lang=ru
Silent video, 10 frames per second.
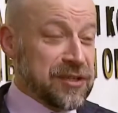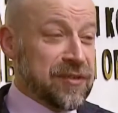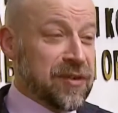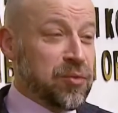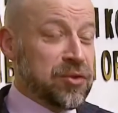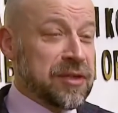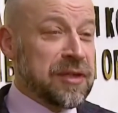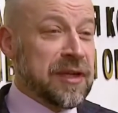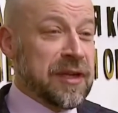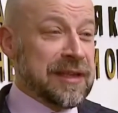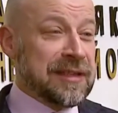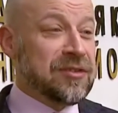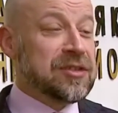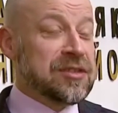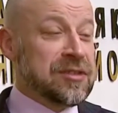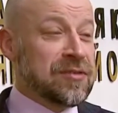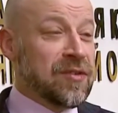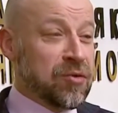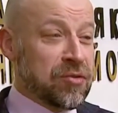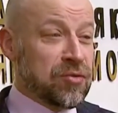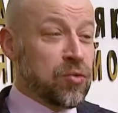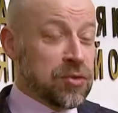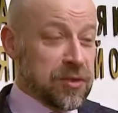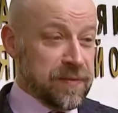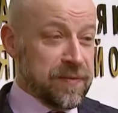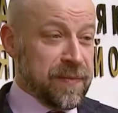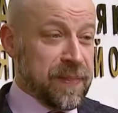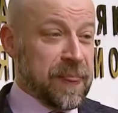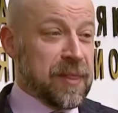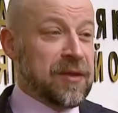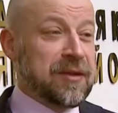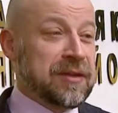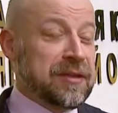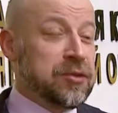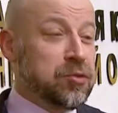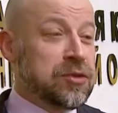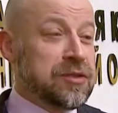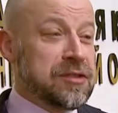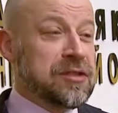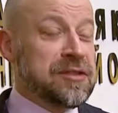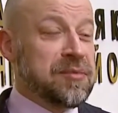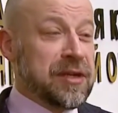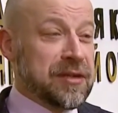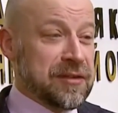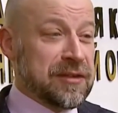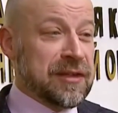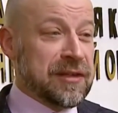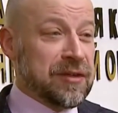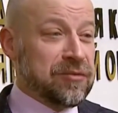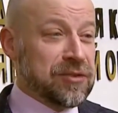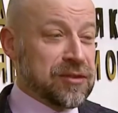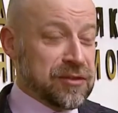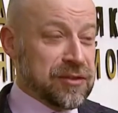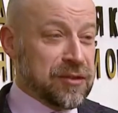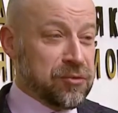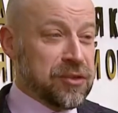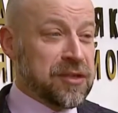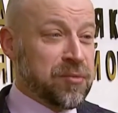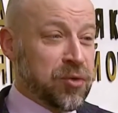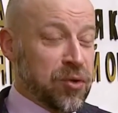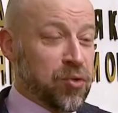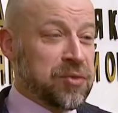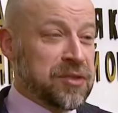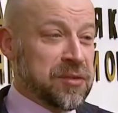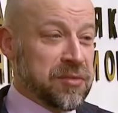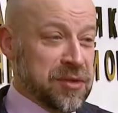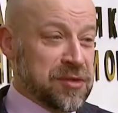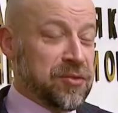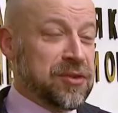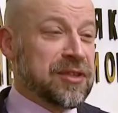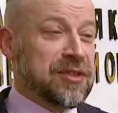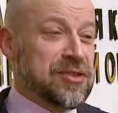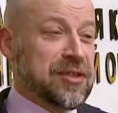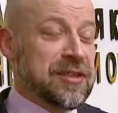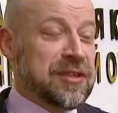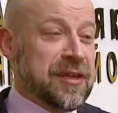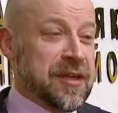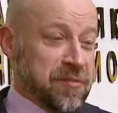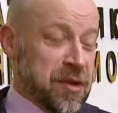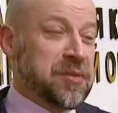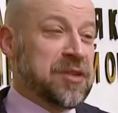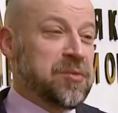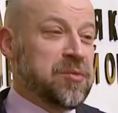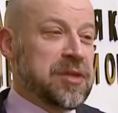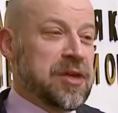нахождения в работе 22 года а, и до 37 лет. У нас люди наиболее опытные были сегодня награждены памятными